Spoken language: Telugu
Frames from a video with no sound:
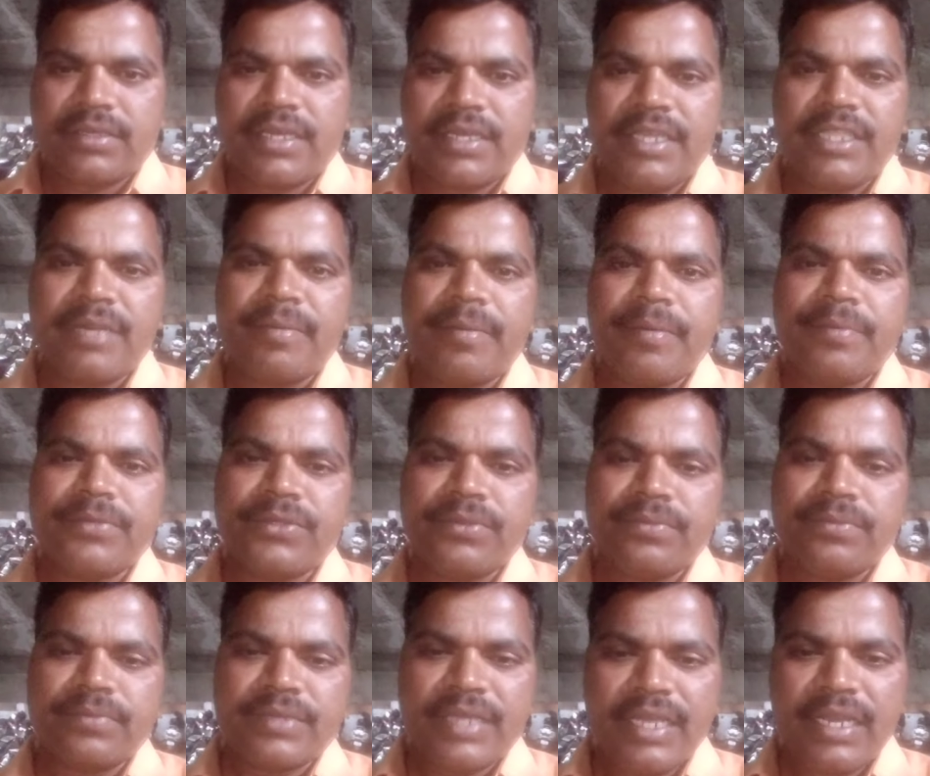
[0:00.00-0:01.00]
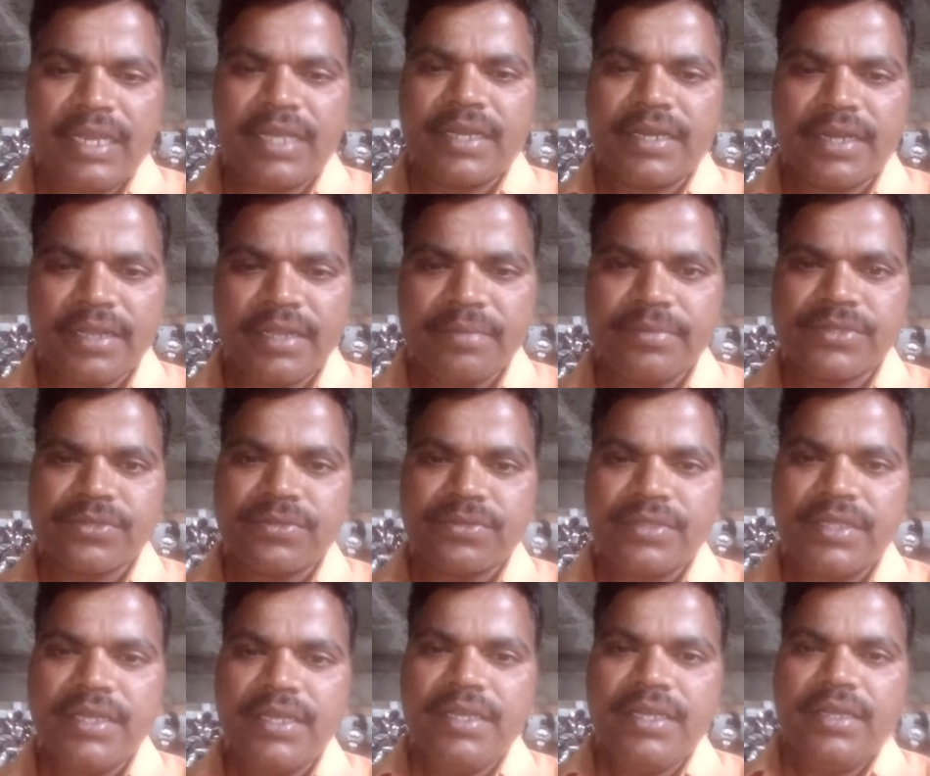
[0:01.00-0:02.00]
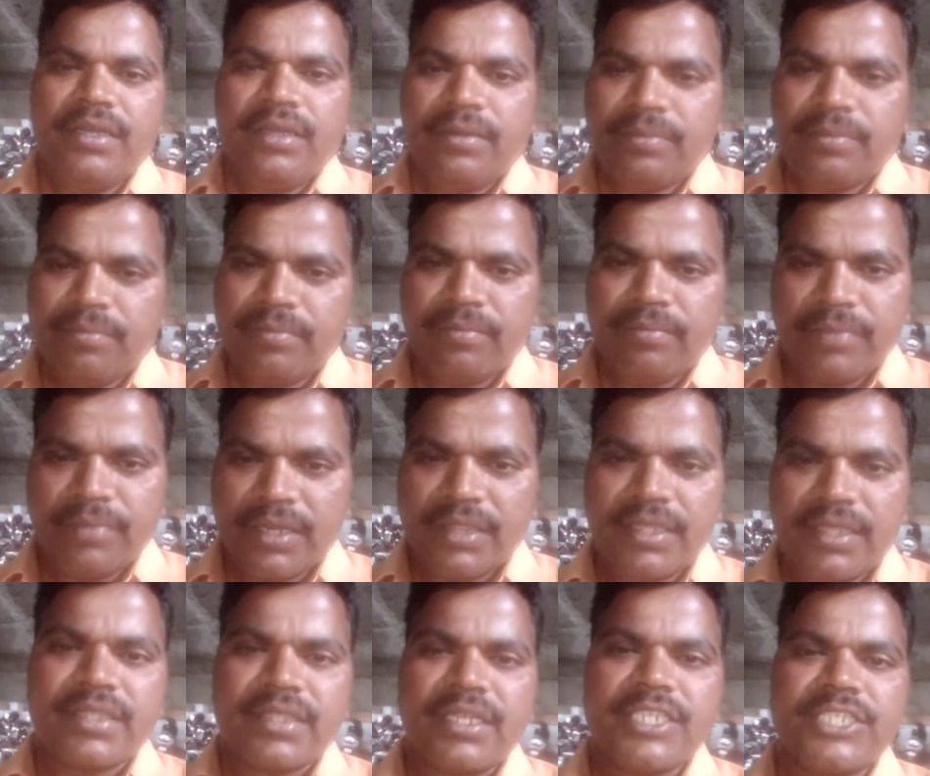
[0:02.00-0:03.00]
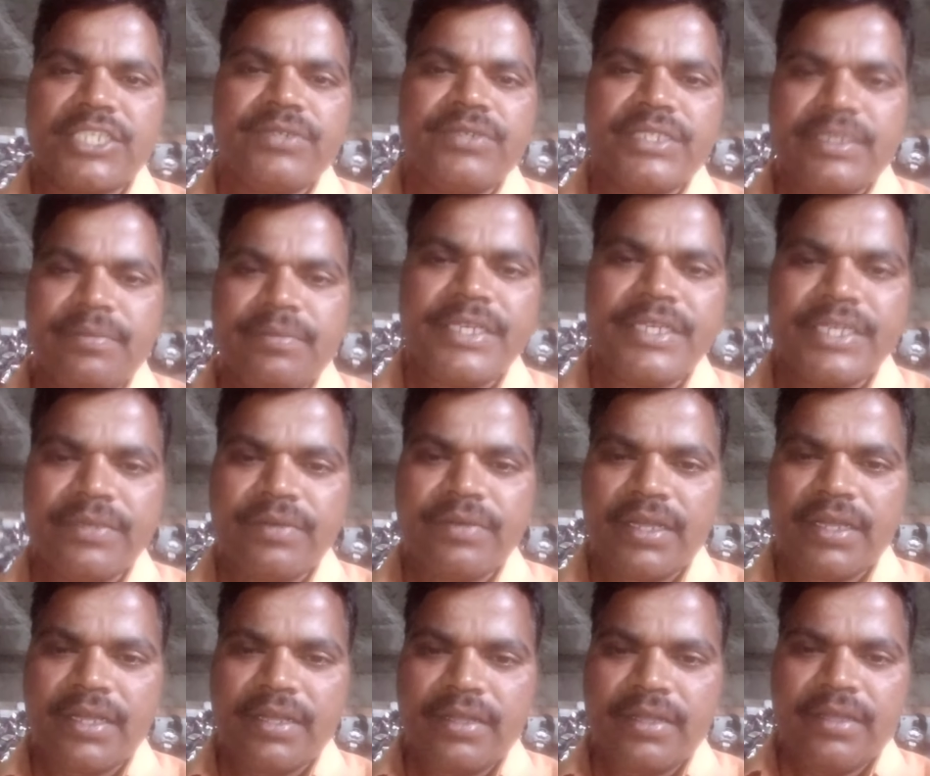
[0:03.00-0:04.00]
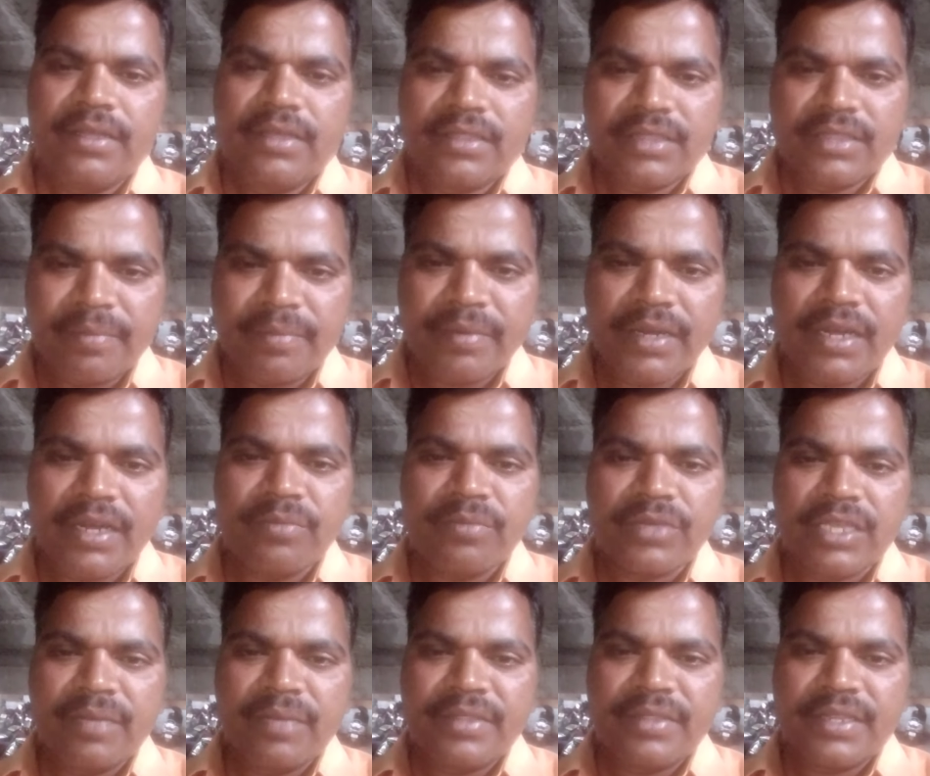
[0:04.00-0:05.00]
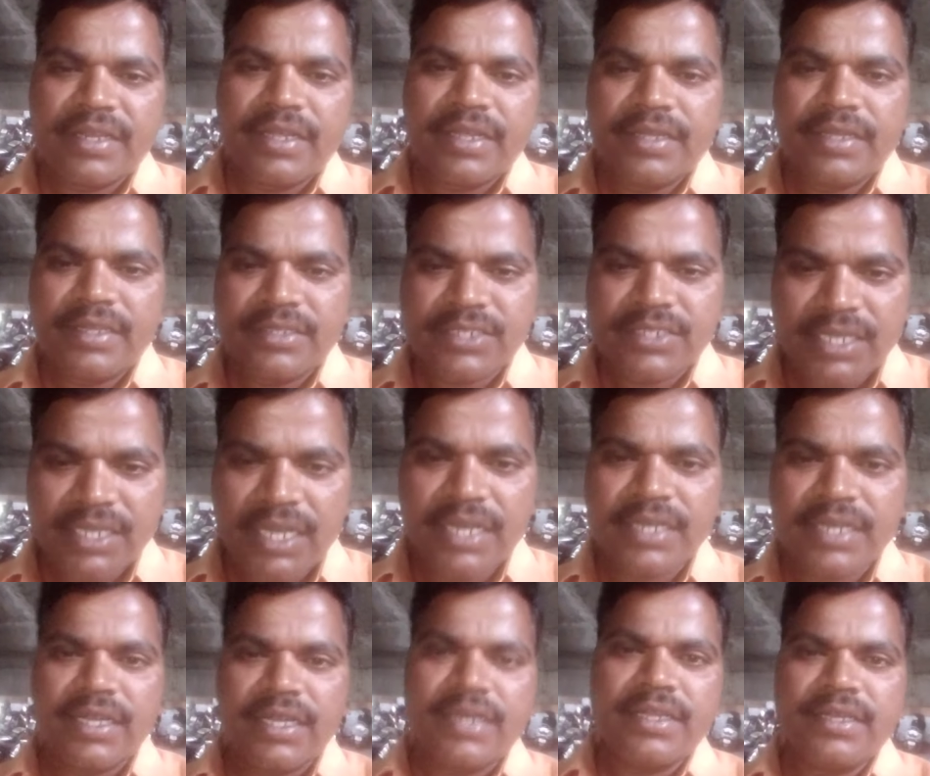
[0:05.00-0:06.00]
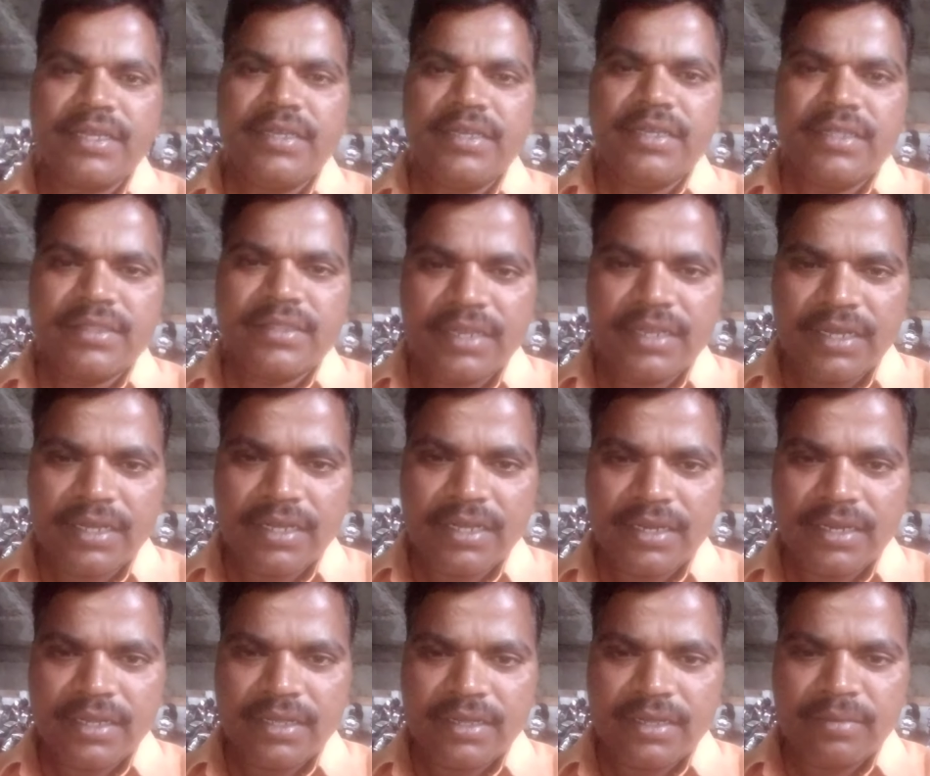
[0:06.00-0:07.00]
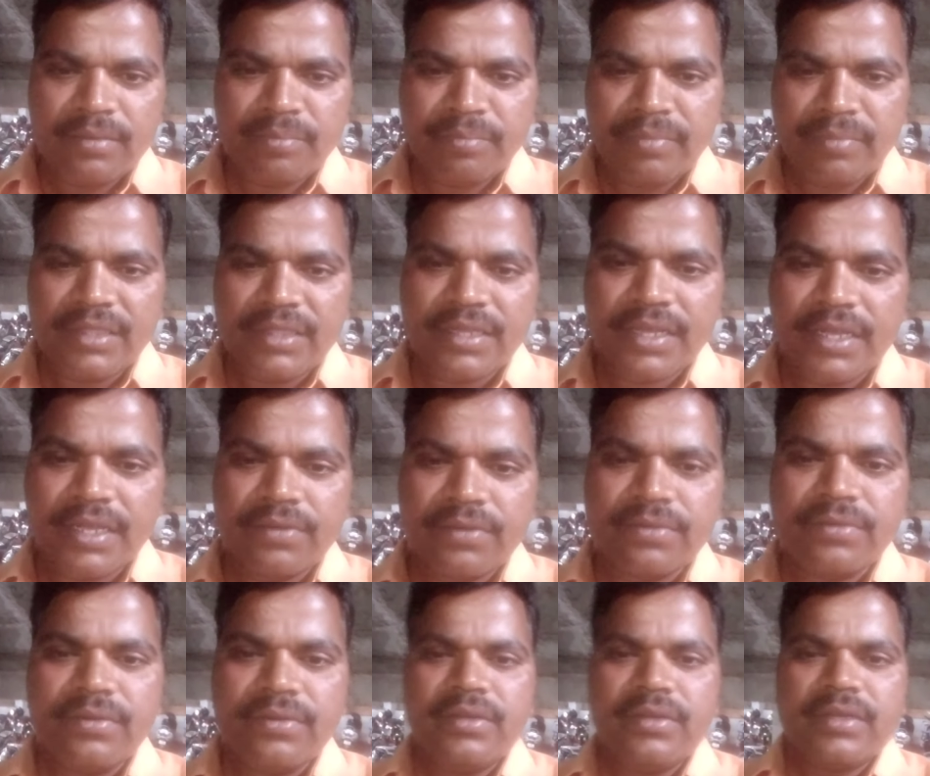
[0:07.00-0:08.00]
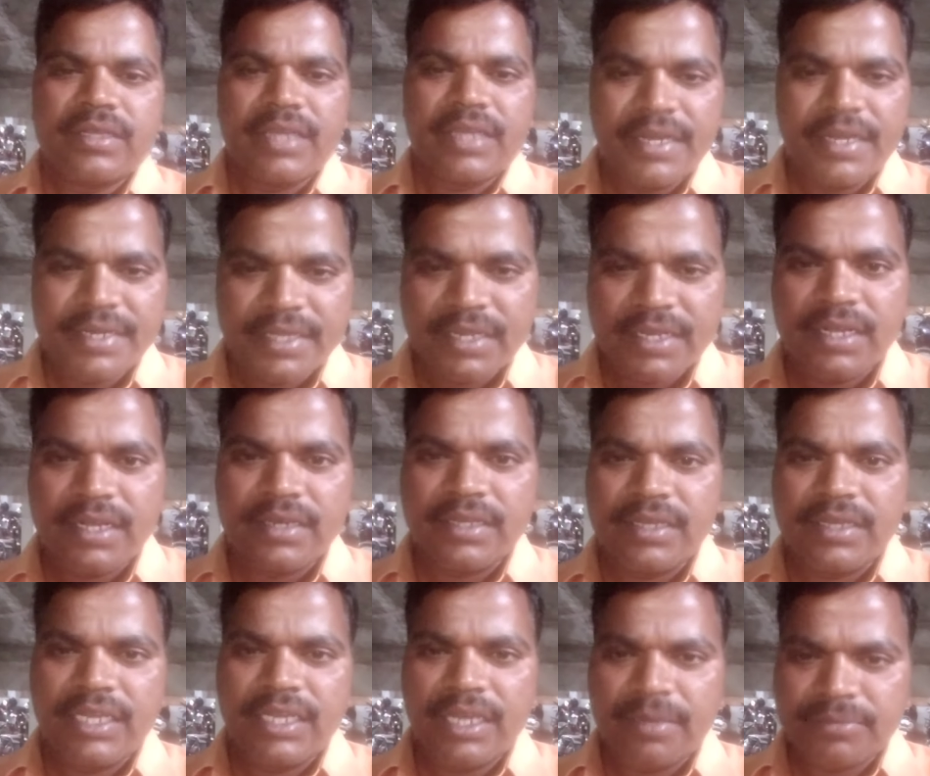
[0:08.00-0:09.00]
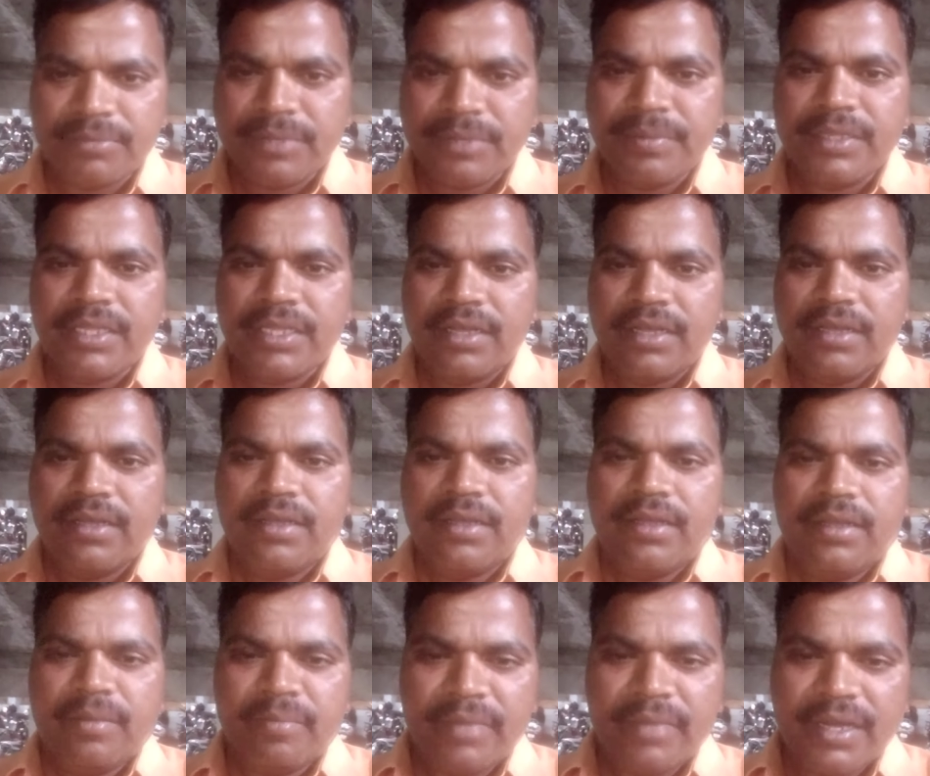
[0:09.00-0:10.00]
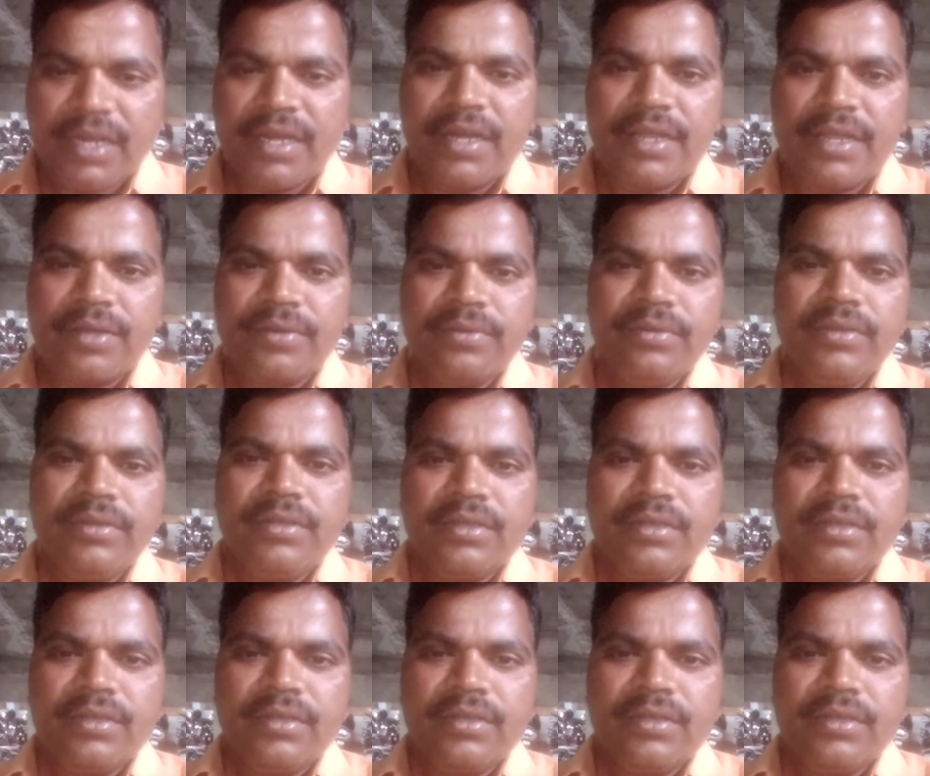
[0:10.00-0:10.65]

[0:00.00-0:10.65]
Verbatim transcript: కేంద్ర ప్రభుత్వం కీలక నిర్ణయం తీసుకుంది మనందరికీ తెలిసిన విషయం ఇటీవల తమిళనాడు ముఖ్యమంత్రి కానీ స్టాలిన్ కానీ తెలంగాణ మంత్రి గారు కేటీఆర్ కానీ ఈ అంశం మీద మాట్లాడారు